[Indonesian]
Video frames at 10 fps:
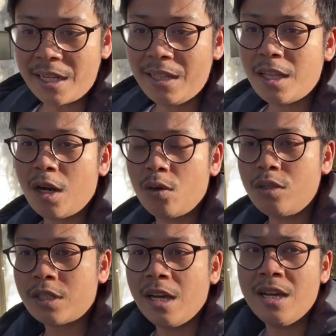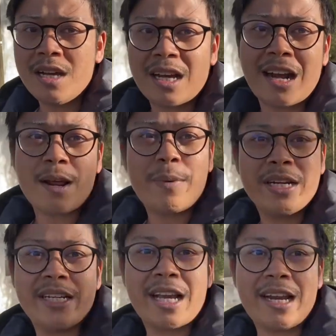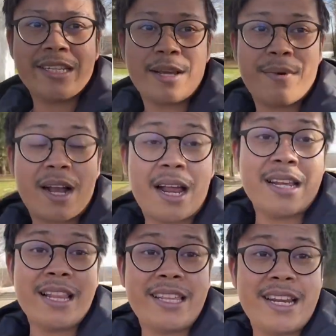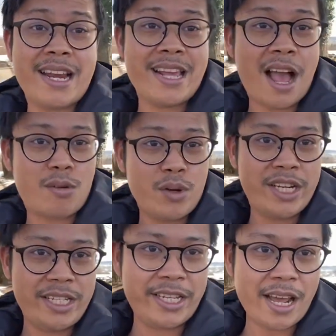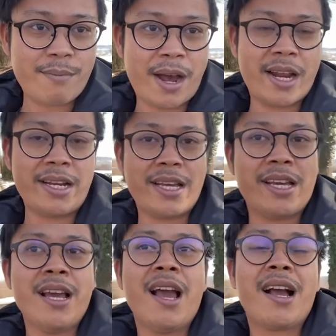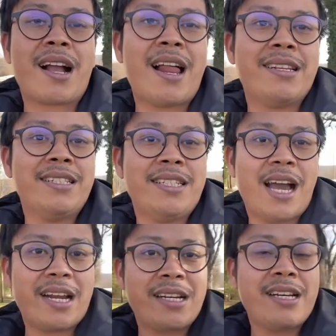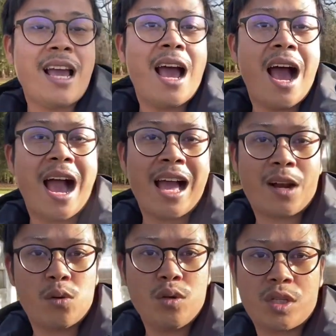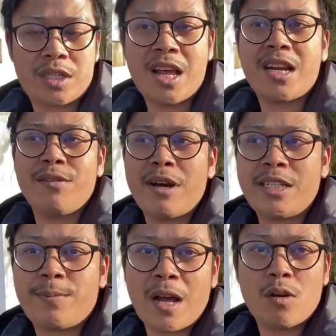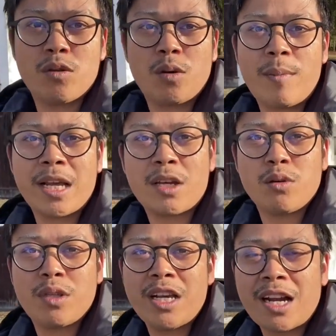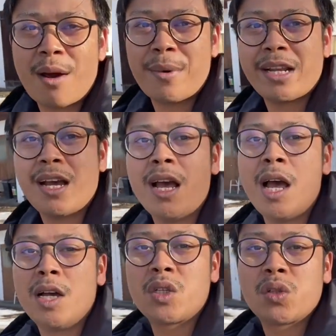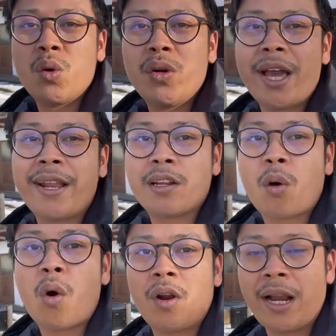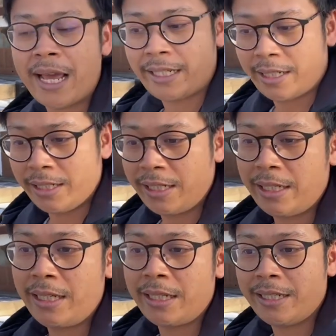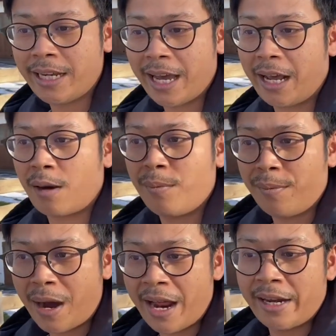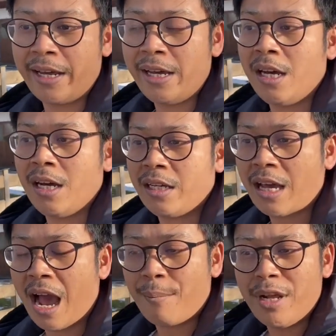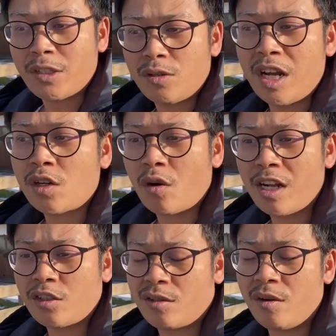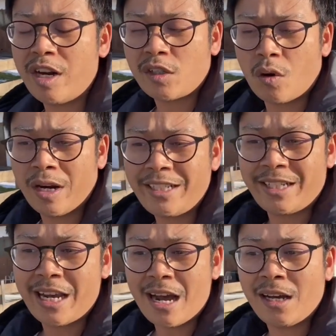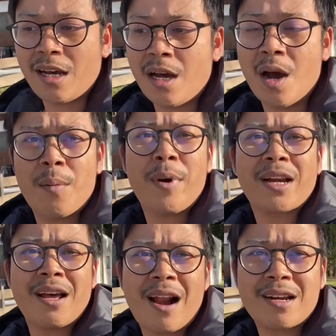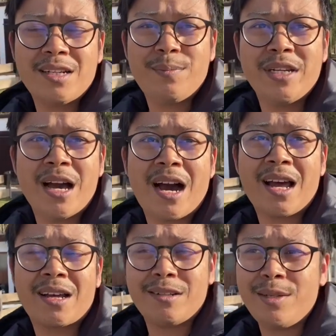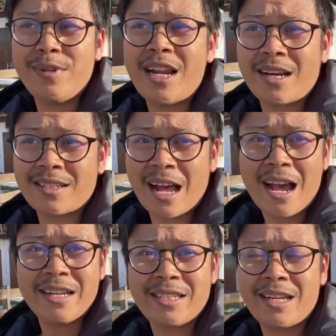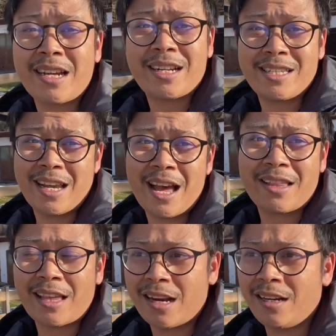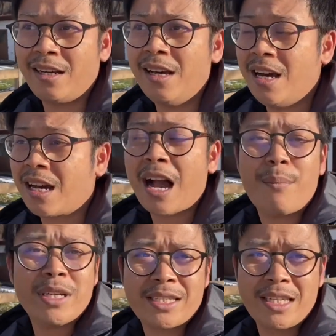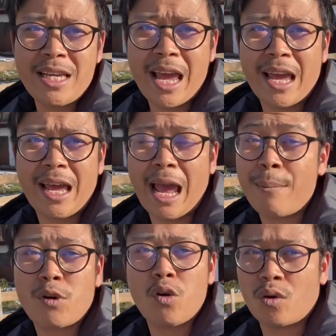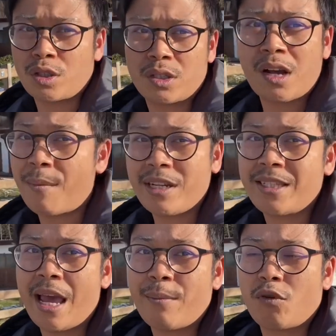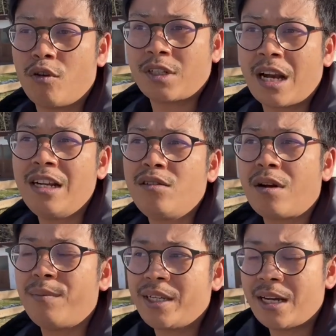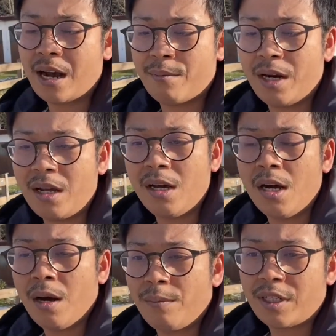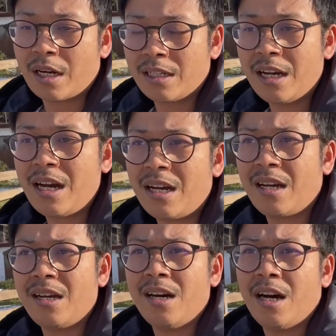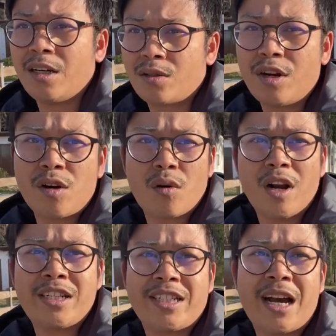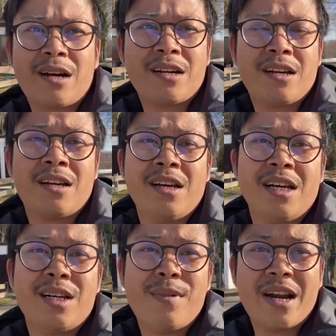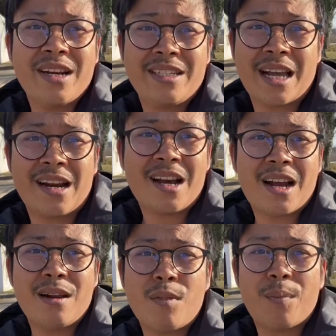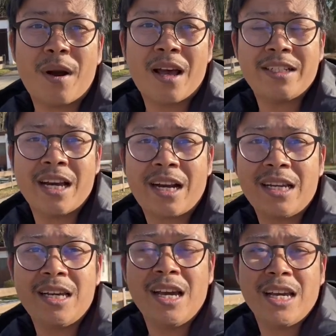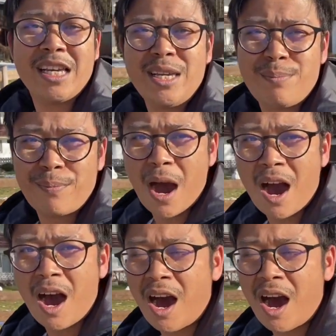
Terus karena pendidikan SMA kalian tidak diakui di Jerman, kalian harus dan diwajibkan untuk mengikuti yang namanya student college di Jerman. Ya, ambil student college, student college yang bergerak di bidang di bidang sains dan kesehatan. Nggak mesti M course, nggak mesti M course. Kalian juga bisa ngambil misalnya eh, student college yang di mana di sana kalian mempelajari IPA,